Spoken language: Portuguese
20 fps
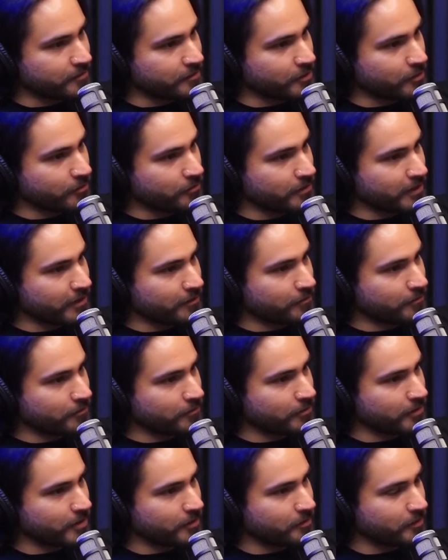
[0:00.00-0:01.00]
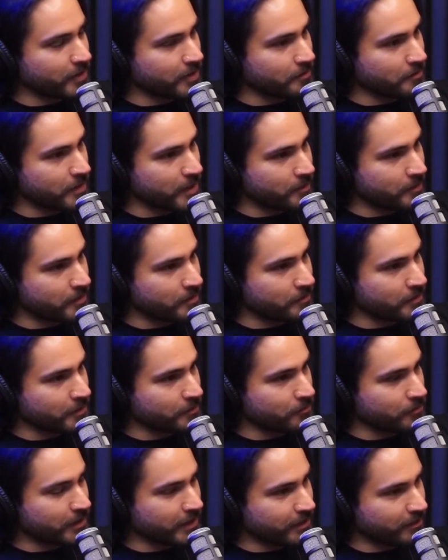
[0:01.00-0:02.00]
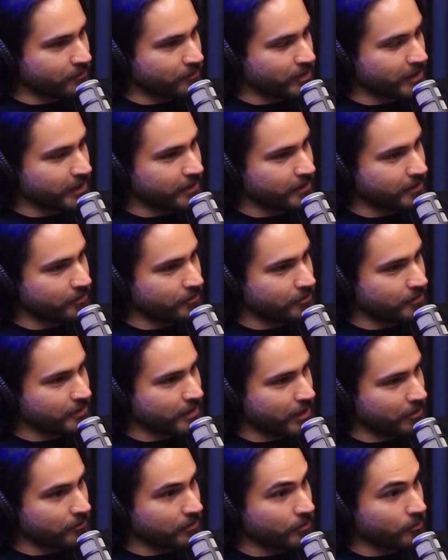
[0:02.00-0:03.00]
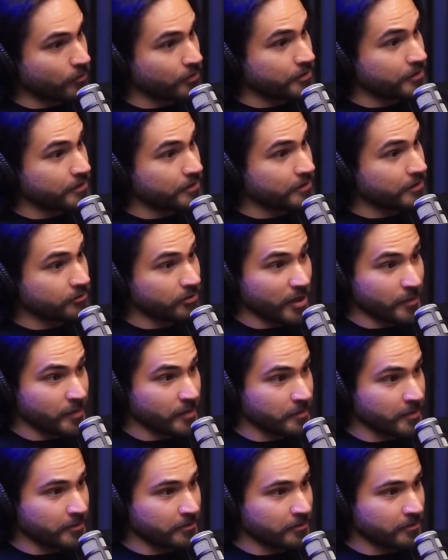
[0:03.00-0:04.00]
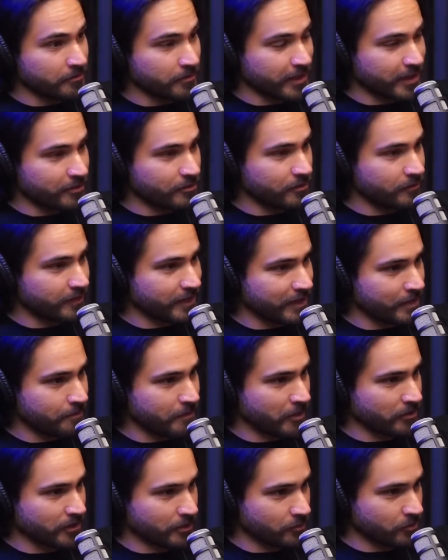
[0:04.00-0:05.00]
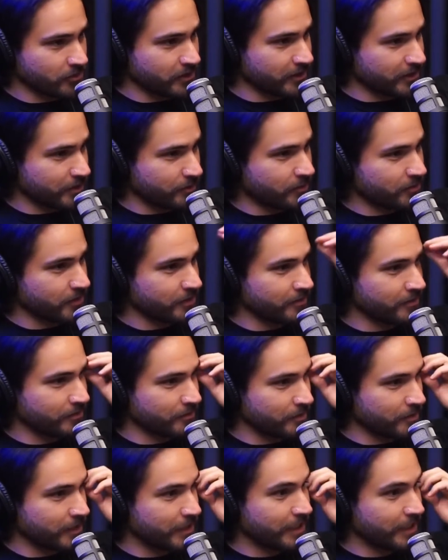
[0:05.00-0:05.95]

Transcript: Porque quando era tudo re reprimido, o cara foi lá e criou Drácula. Hoje em dia não é reprimido, então o cara só fala pau na boceta, boceta no pau.